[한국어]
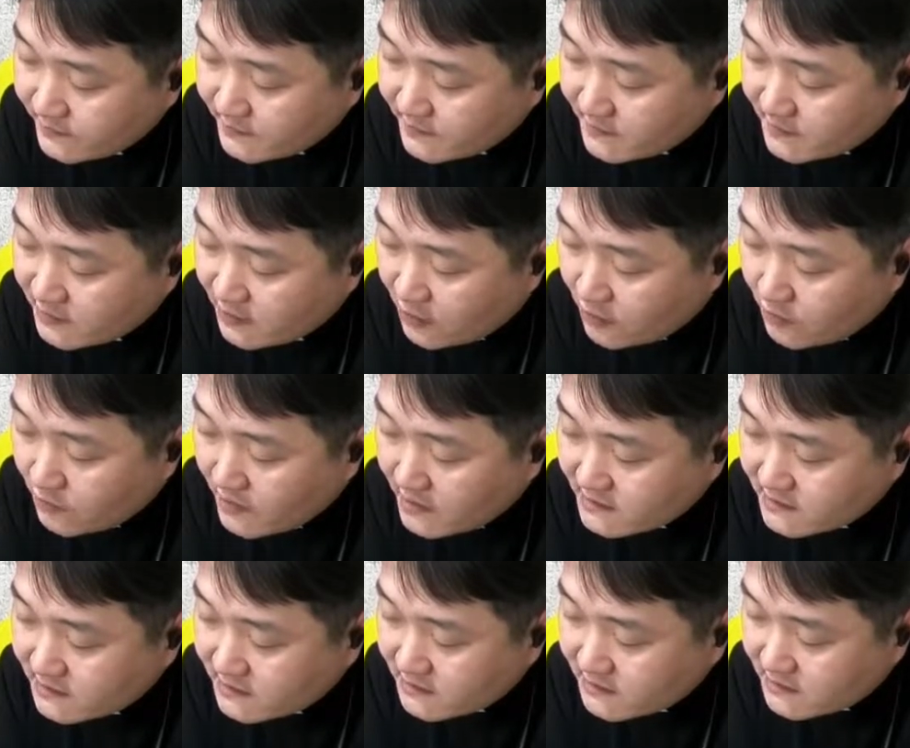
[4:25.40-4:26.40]

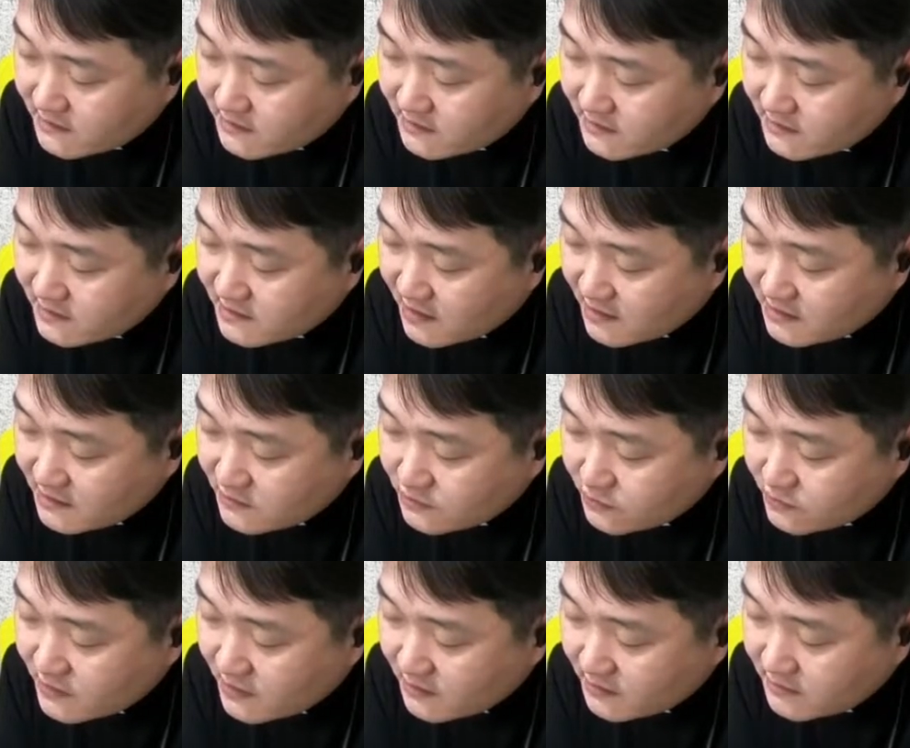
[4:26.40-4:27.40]
여호아스는 자기
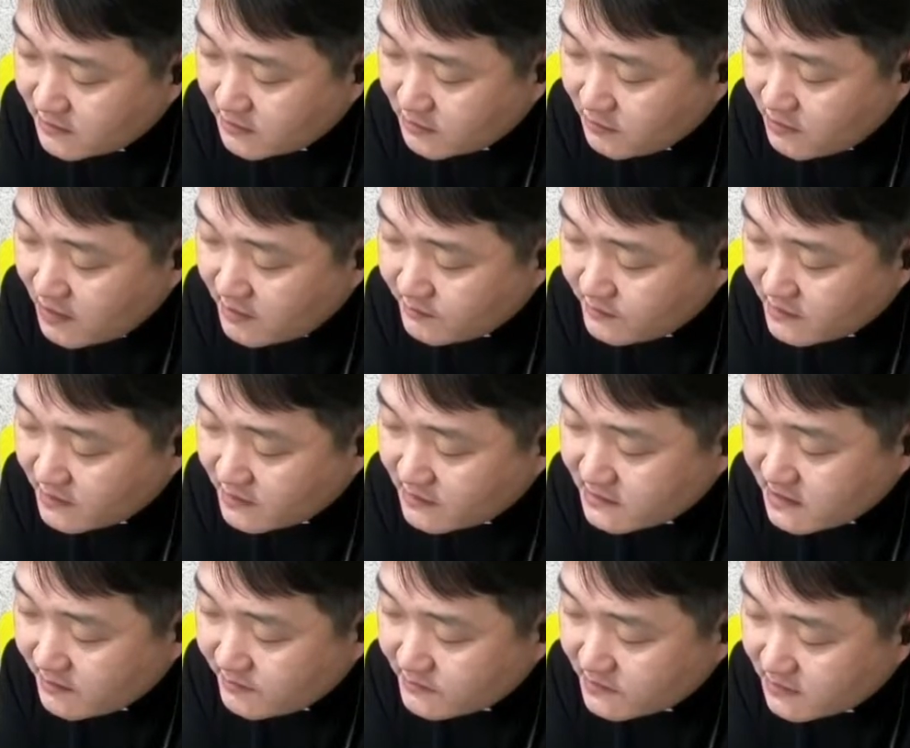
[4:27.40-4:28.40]
조상들과 함께
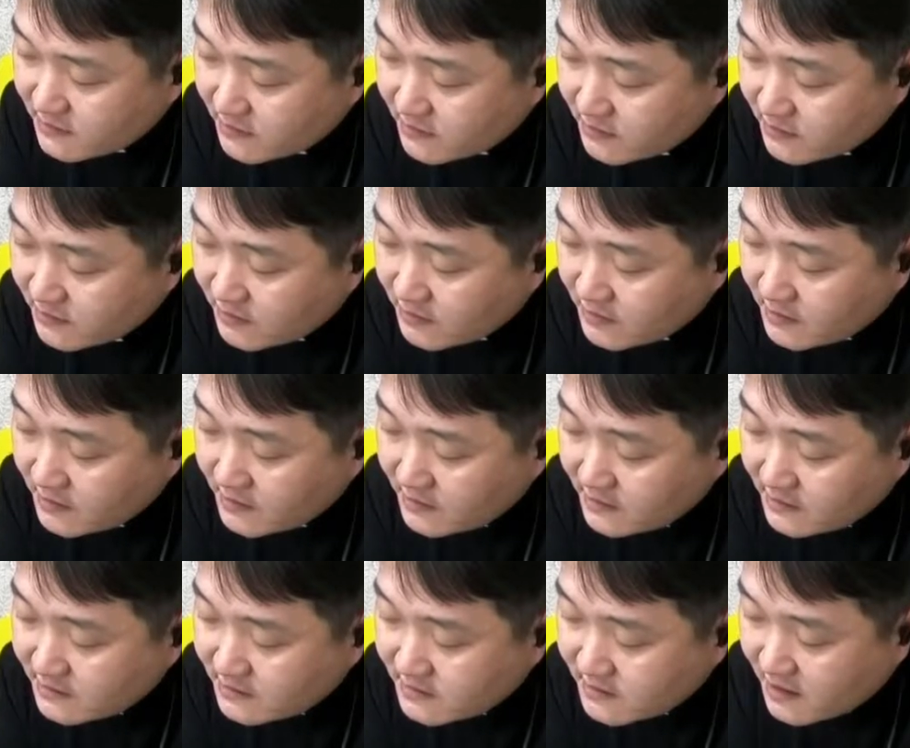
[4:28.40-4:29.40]
잠들어
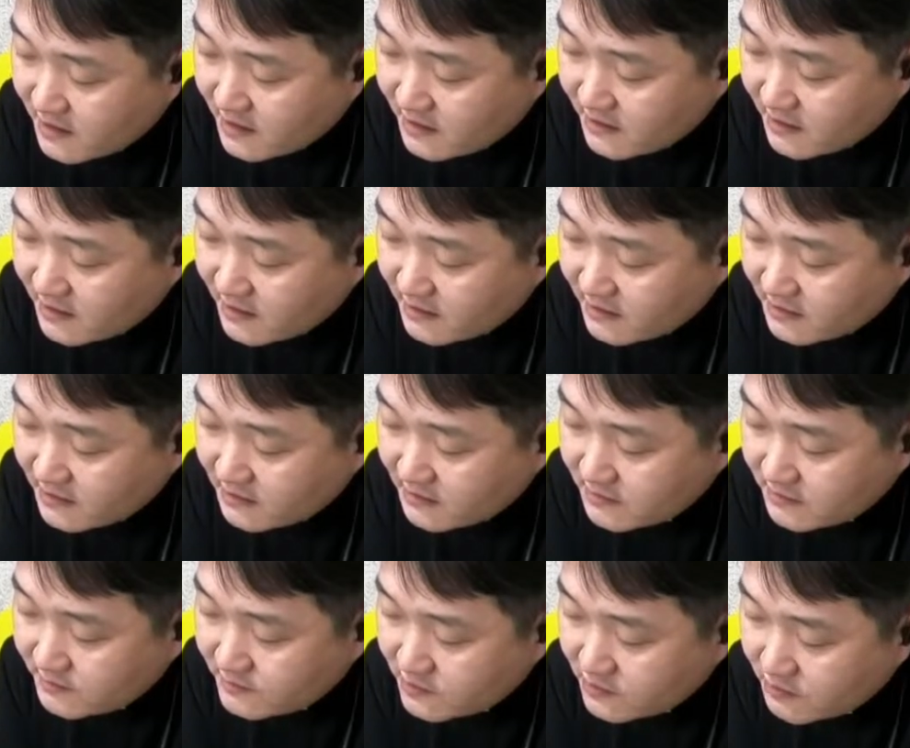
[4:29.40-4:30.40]
이스라엘의
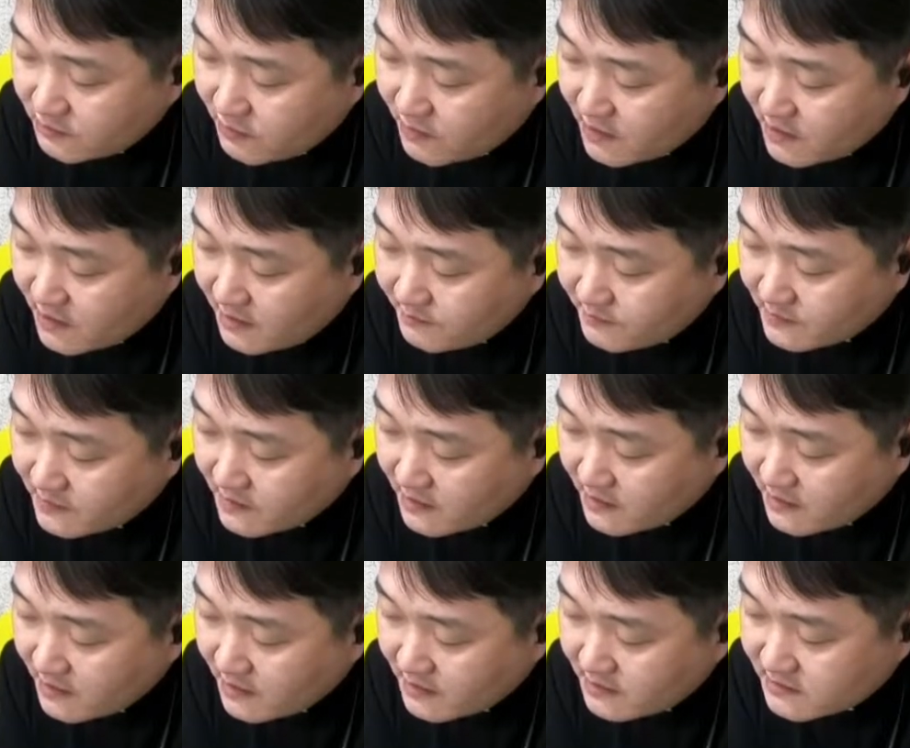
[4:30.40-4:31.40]
임금들과
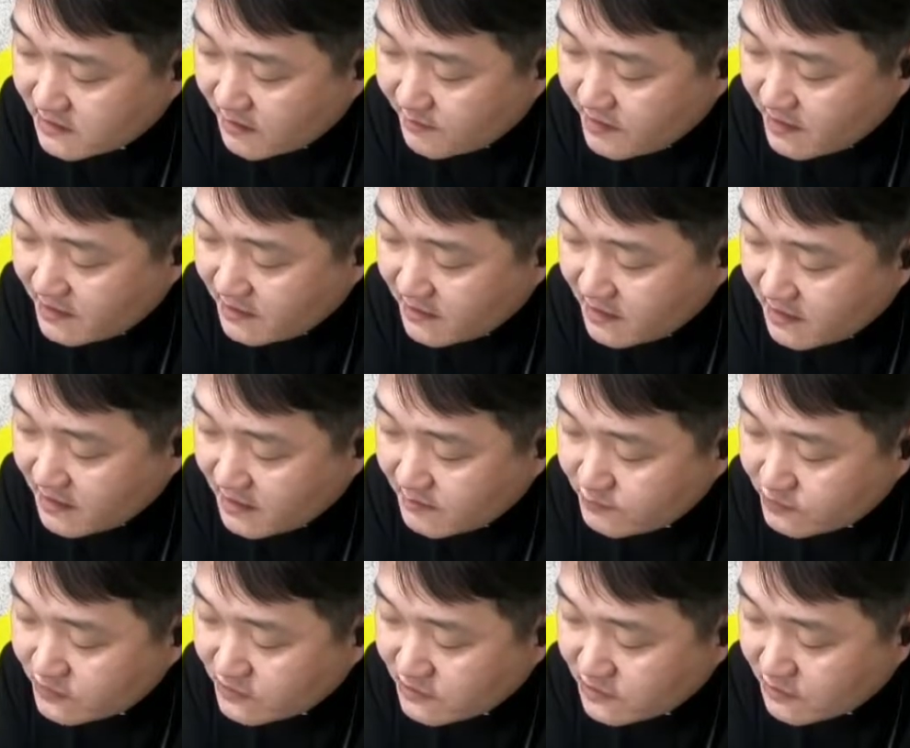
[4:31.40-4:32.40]
함께 사마리아에
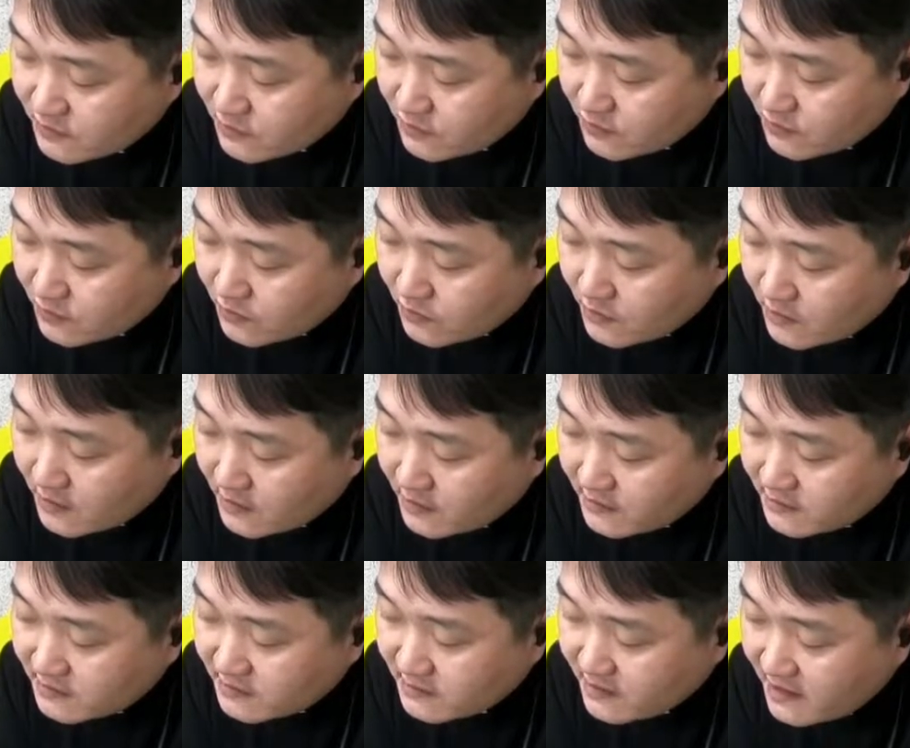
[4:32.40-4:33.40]
묻히고
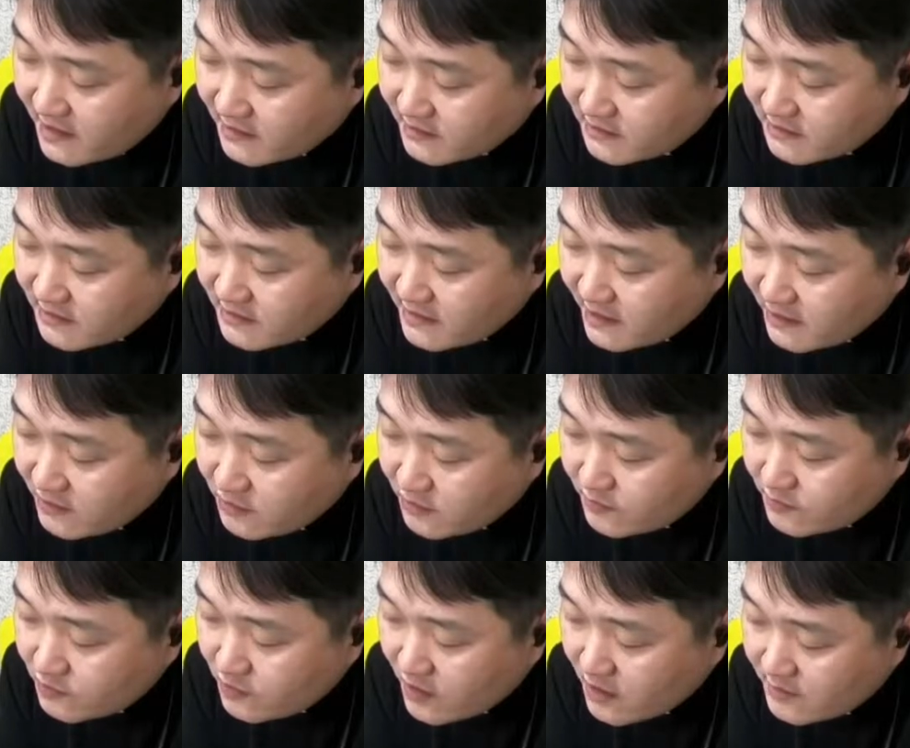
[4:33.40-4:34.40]
그의 아들
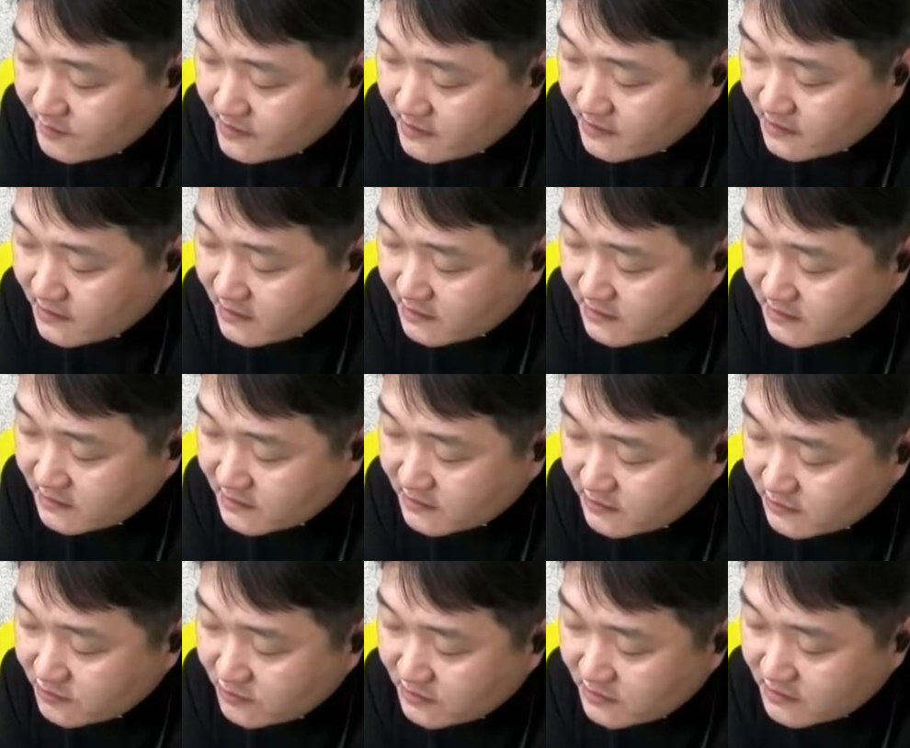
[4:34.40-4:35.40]
예로보암이 그
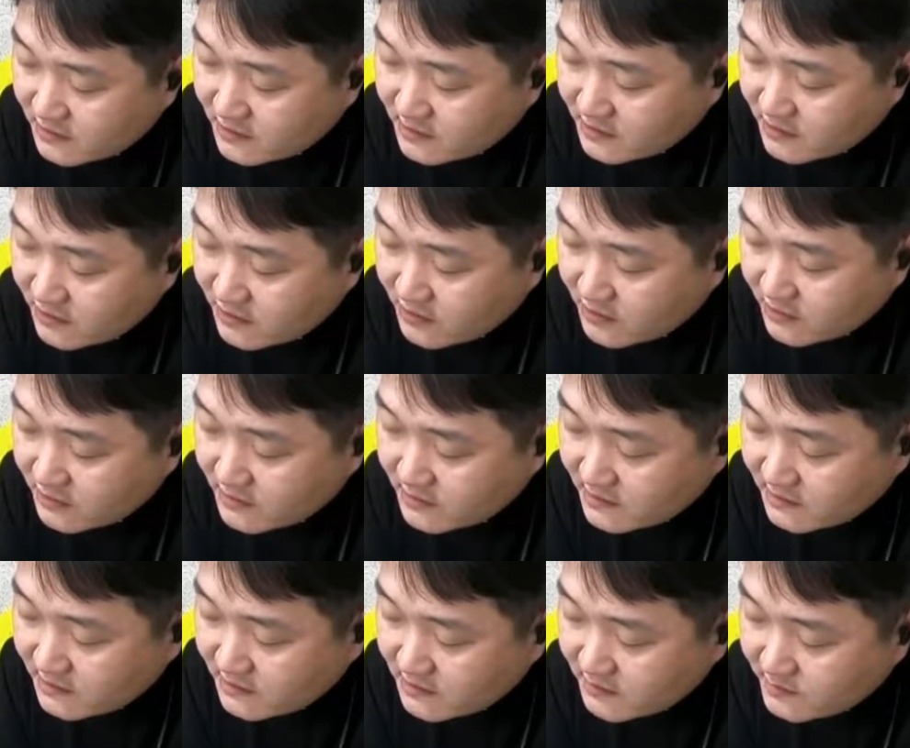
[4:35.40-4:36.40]
뒤를 이어
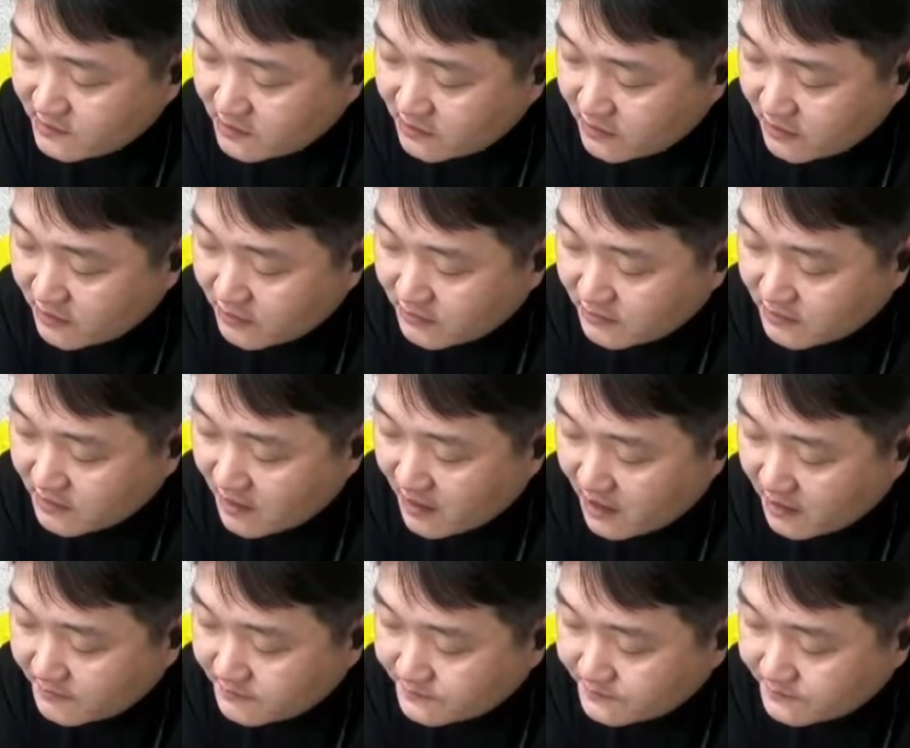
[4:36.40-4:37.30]
임금이 되었다.